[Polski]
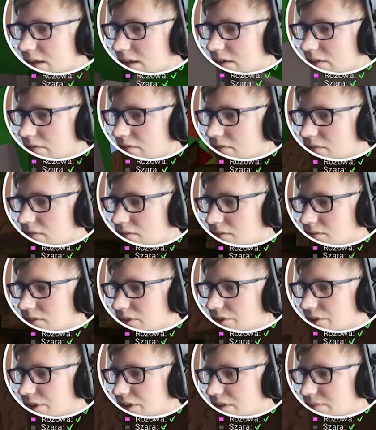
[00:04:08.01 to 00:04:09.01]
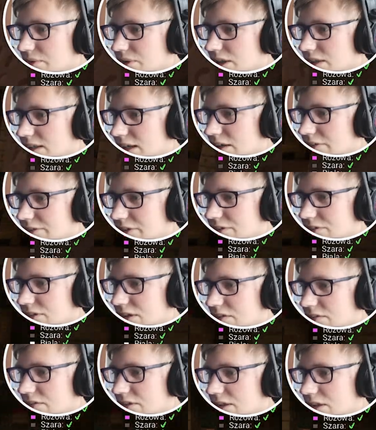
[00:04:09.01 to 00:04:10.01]
gra. No i nie mogę trafić,
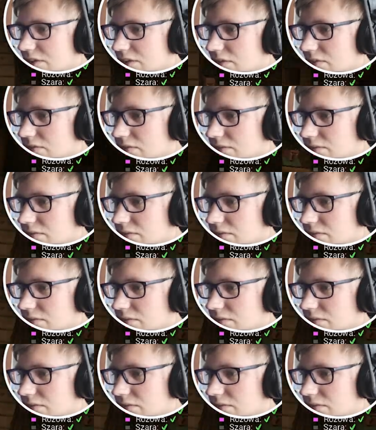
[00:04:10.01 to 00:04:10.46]
nie, w niego.